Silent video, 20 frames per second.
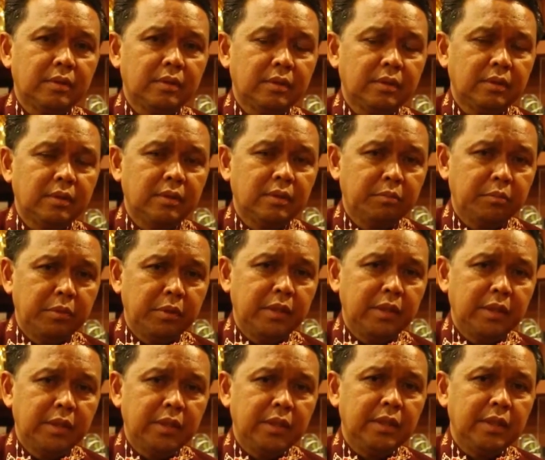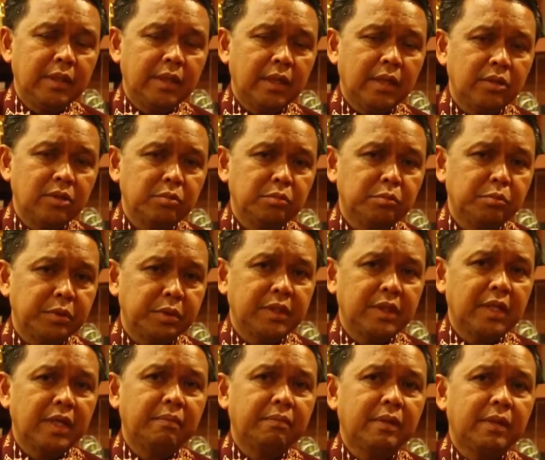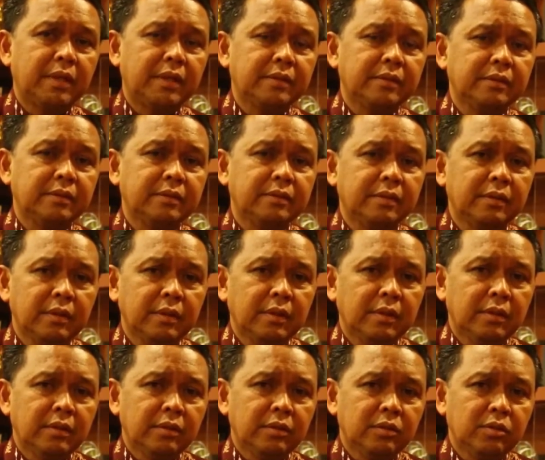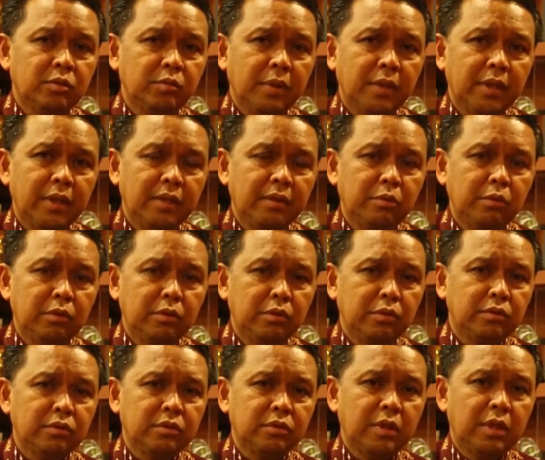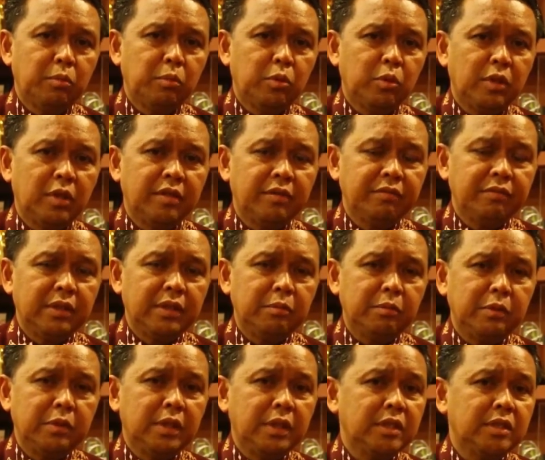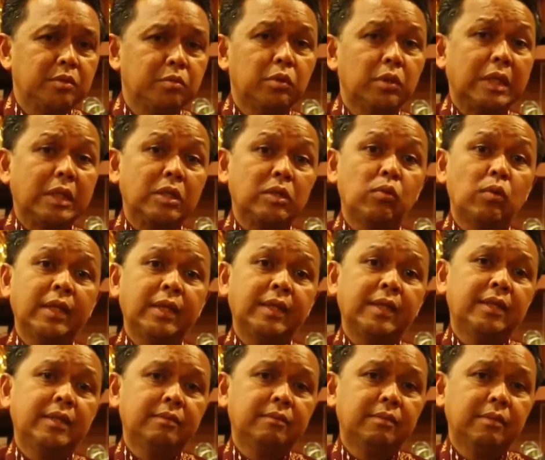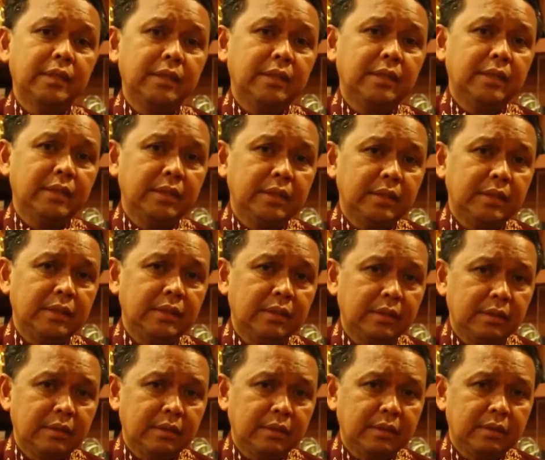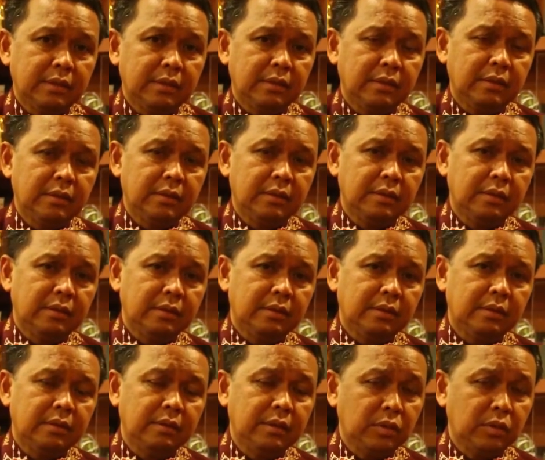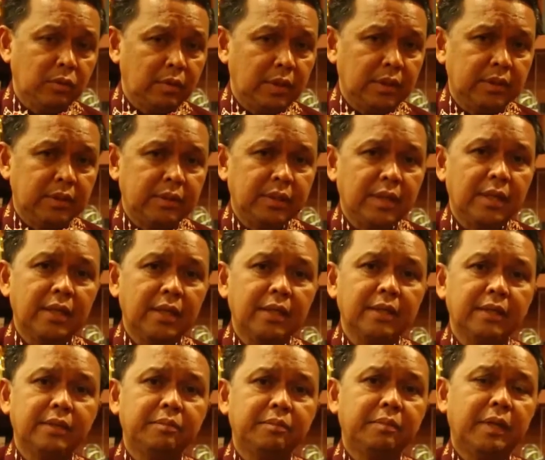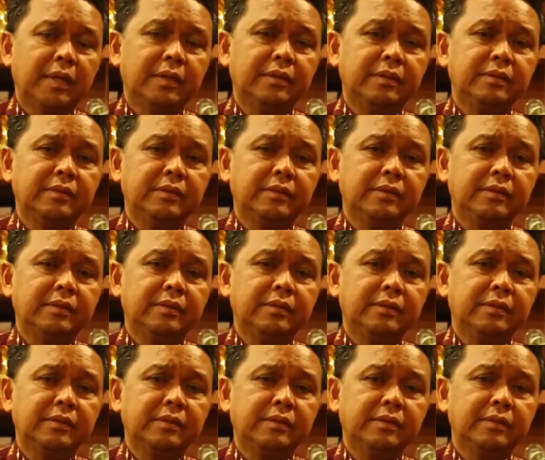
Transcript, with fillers: lebih dini kita harus mempersiapkan supaya bonus demografi ini menjadi sebuah kekuatan bagi uh, Indonesia ke depan.